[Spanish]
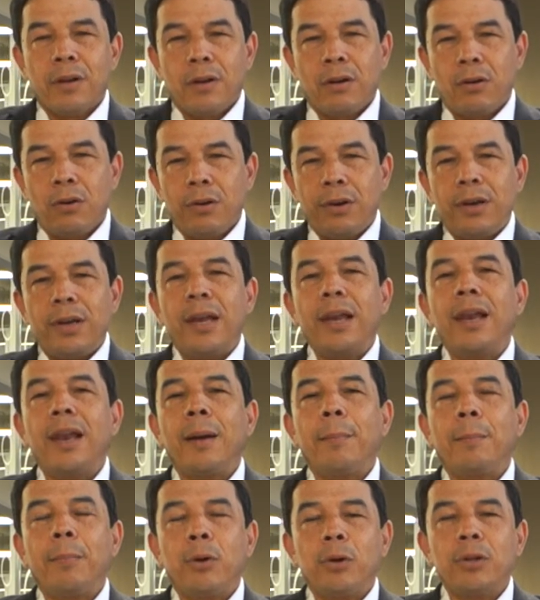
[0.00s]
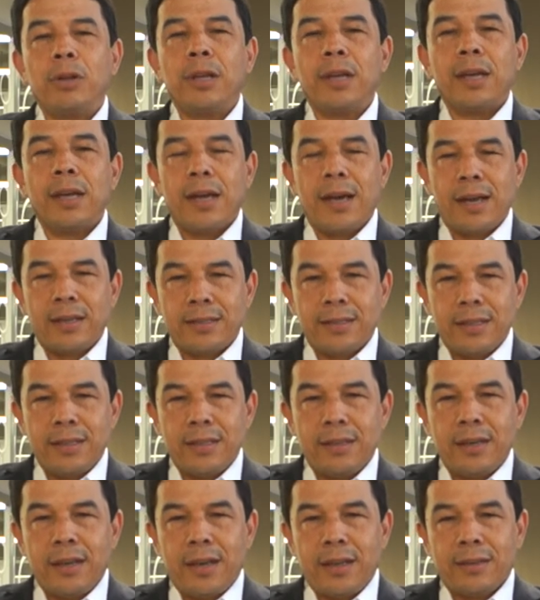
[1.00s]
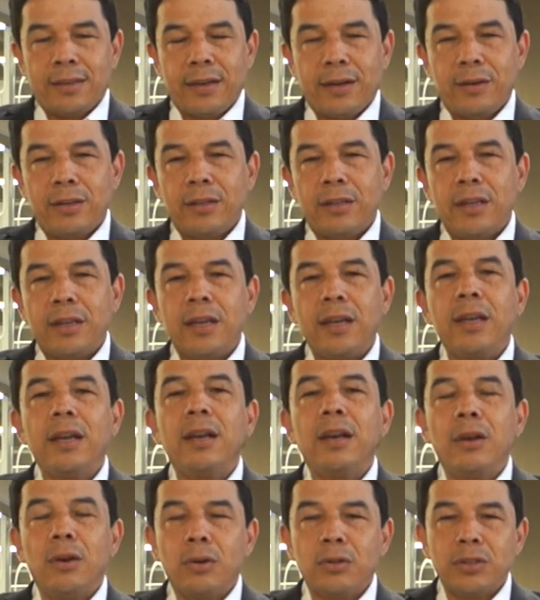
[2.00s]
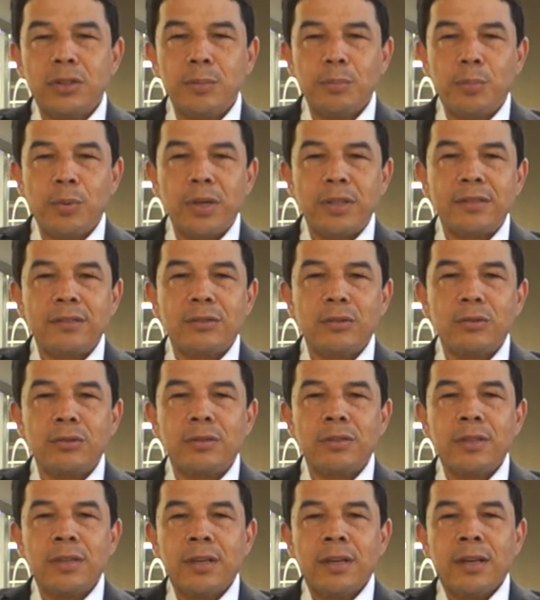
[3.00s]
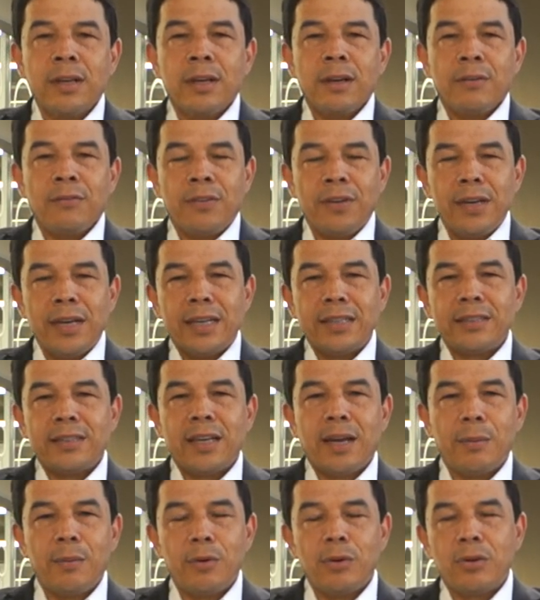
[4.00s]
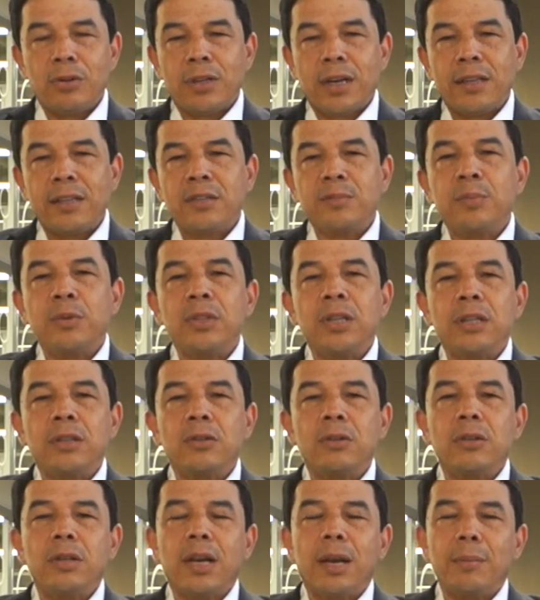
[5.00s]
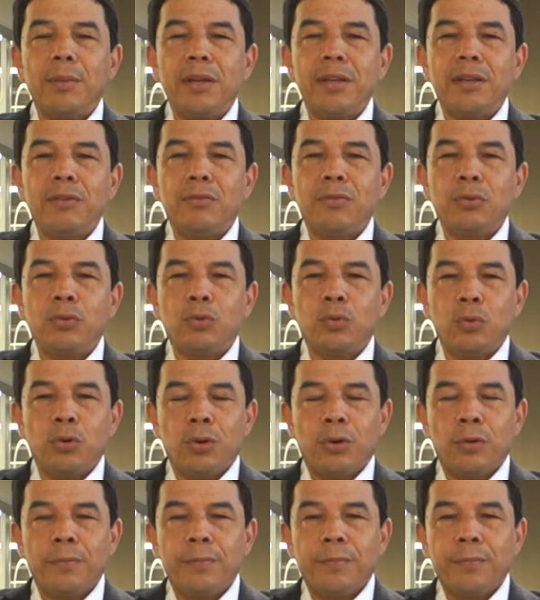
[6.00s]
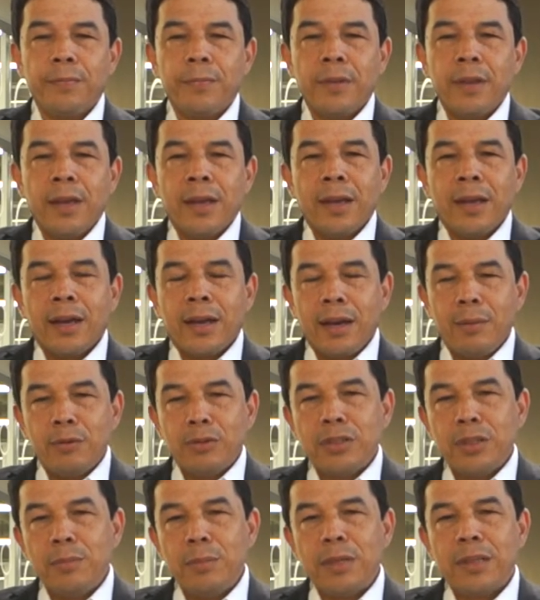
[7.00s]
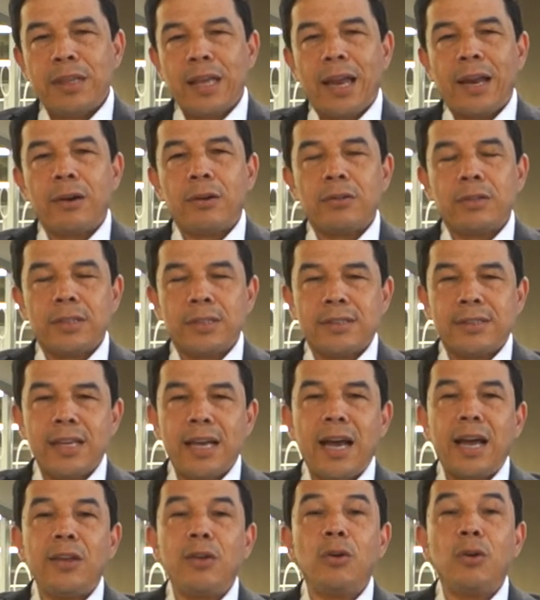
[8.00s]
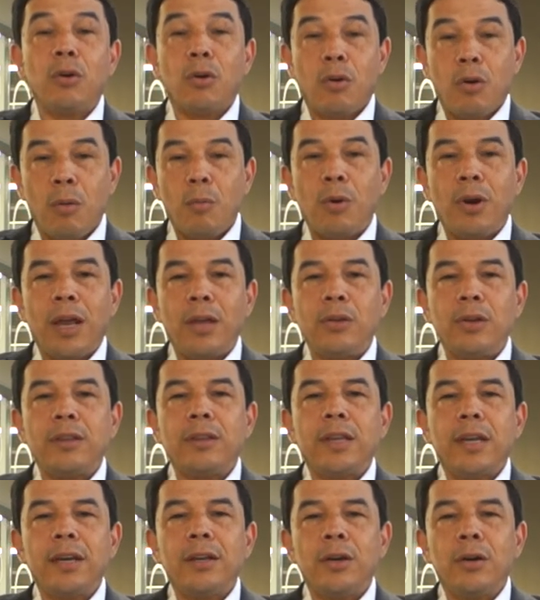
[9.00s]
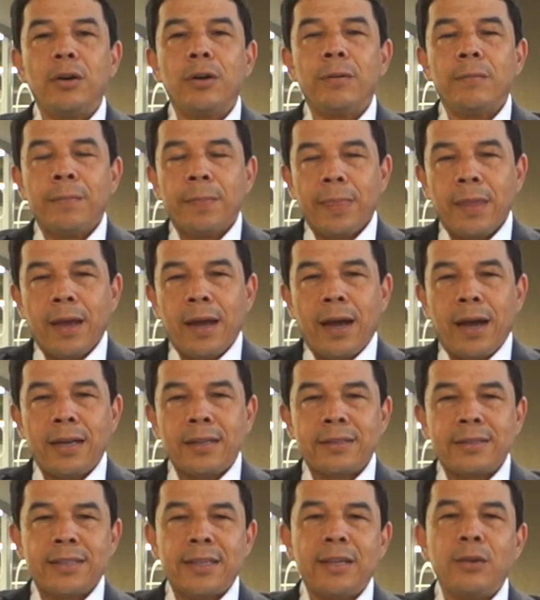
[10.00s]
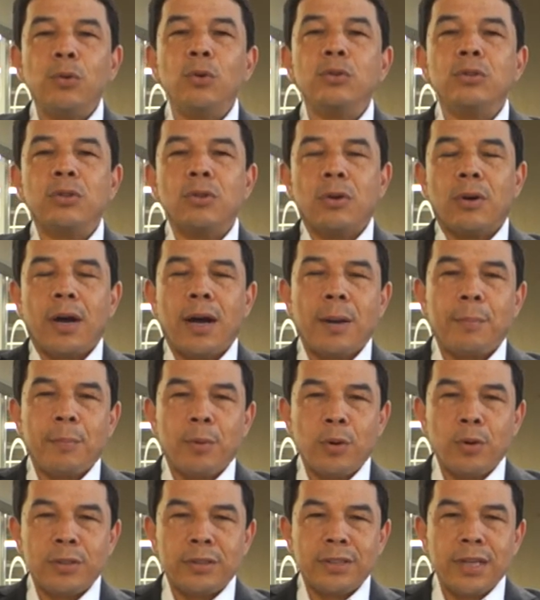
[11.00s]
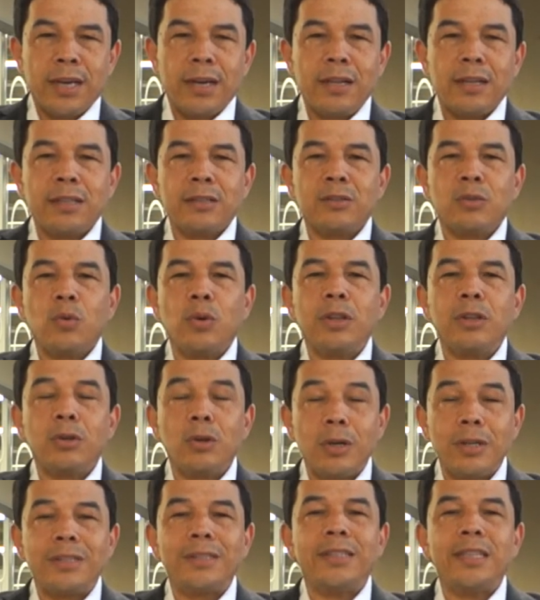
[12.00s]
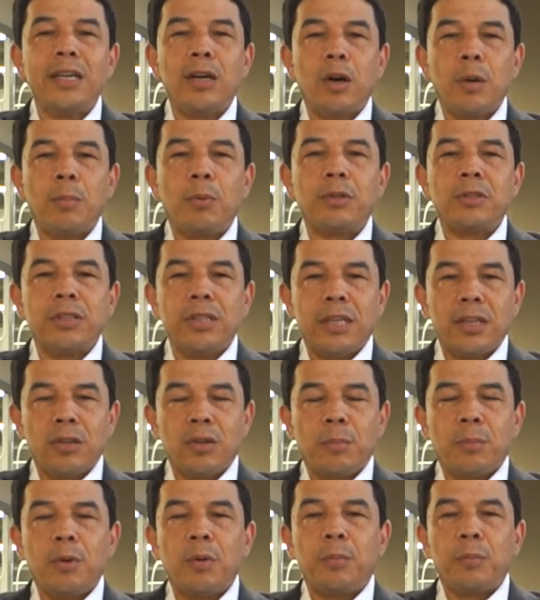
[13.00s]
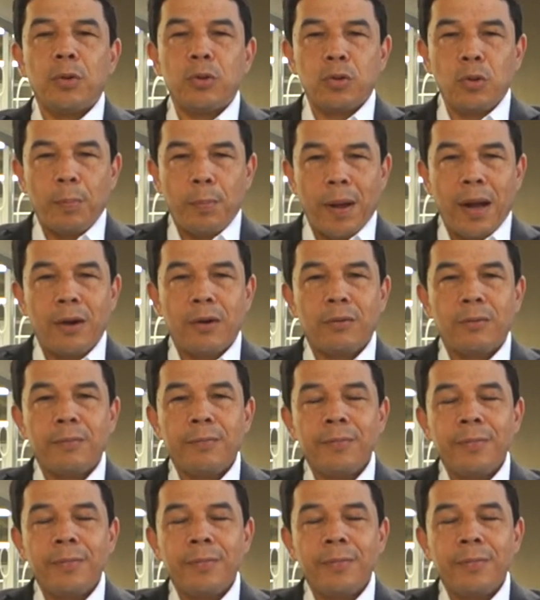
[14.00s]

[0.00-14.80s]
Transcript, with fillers: con el aporte que hacen a través de los impuestos, financiamos los grandes proyectos de la Medellín Futuro. Queremos invitarlos este año, como el año anterior, a hacer uso, aprovechar el descuento del 5% por pronto pago